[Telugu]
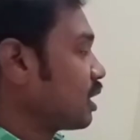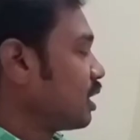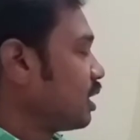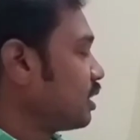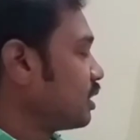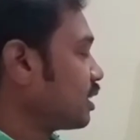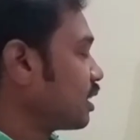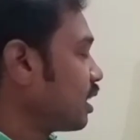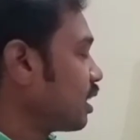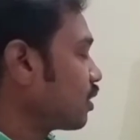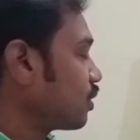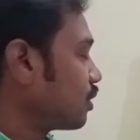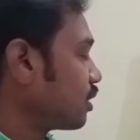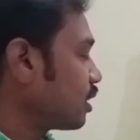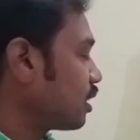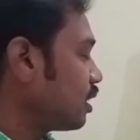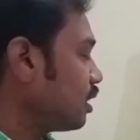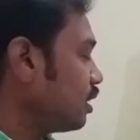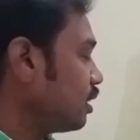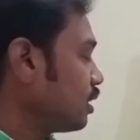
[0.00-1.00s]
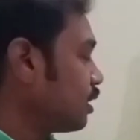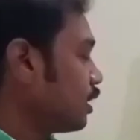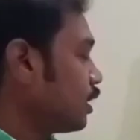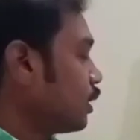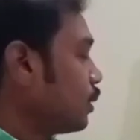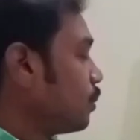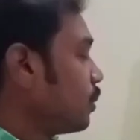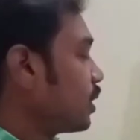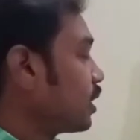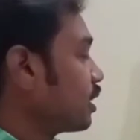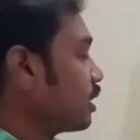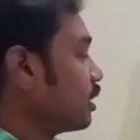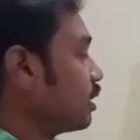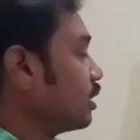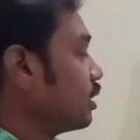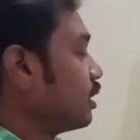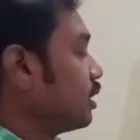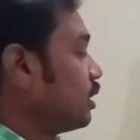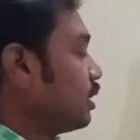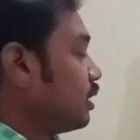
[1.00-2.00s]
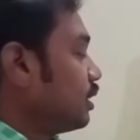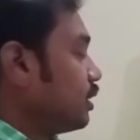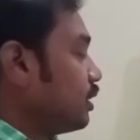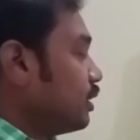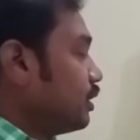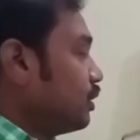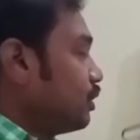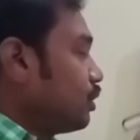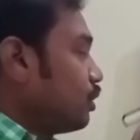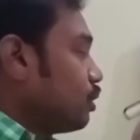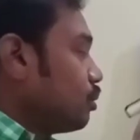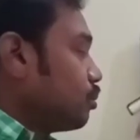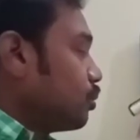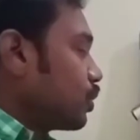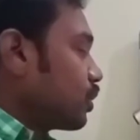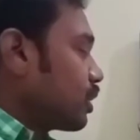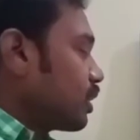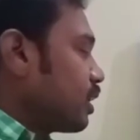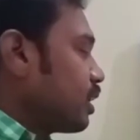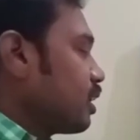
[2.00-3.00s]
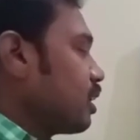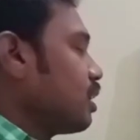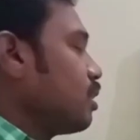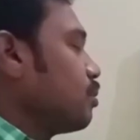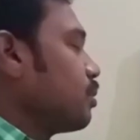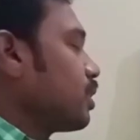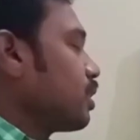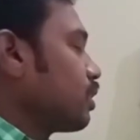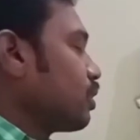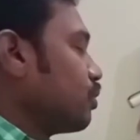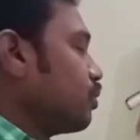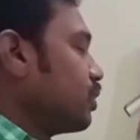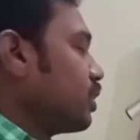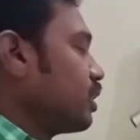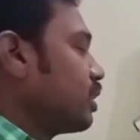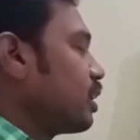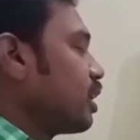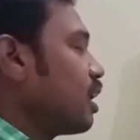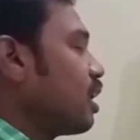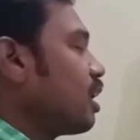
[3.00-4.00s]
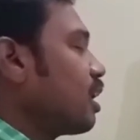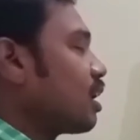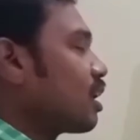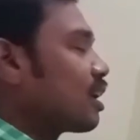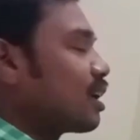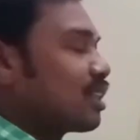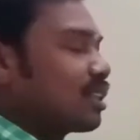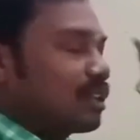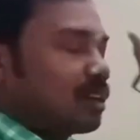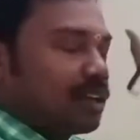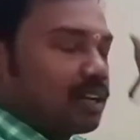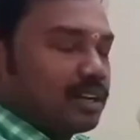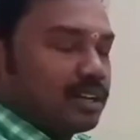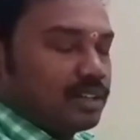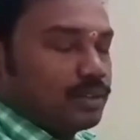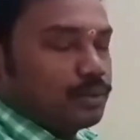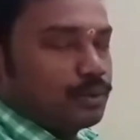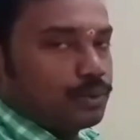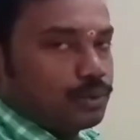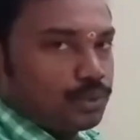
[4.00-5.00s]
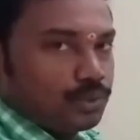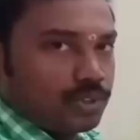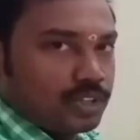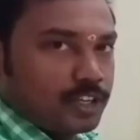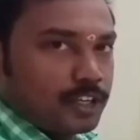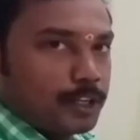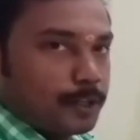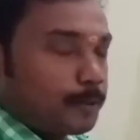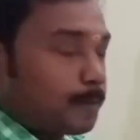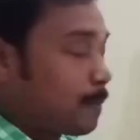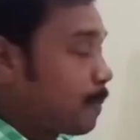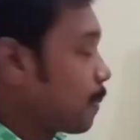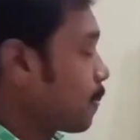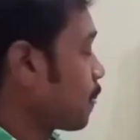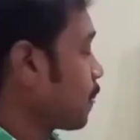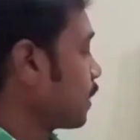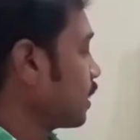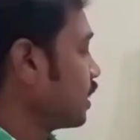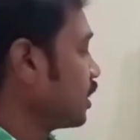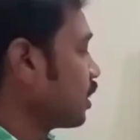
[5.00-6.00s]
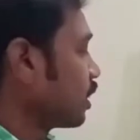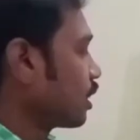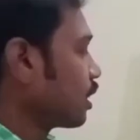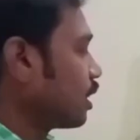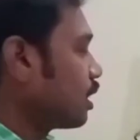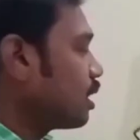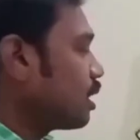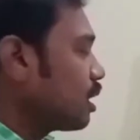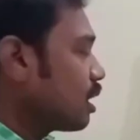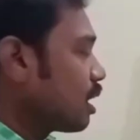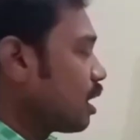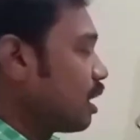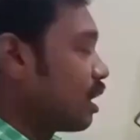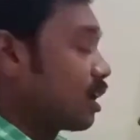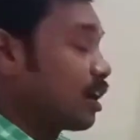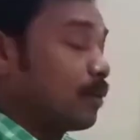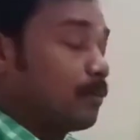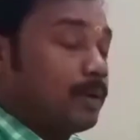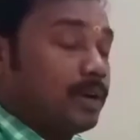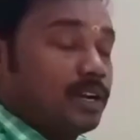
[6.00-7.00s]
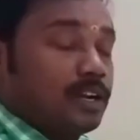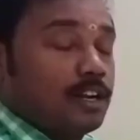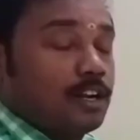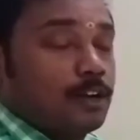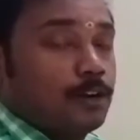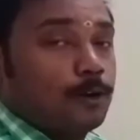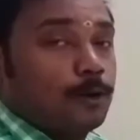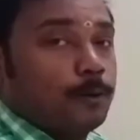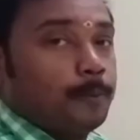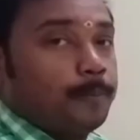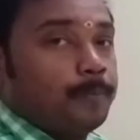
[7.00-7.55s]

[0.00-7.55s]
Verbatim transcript: అదే కాకుండా మరి ఇందులో ముఖ్యంగా మనకు విగ్రహారాధన అనేది ఉంటుంది ఈ యొక్క ఆగమాలలో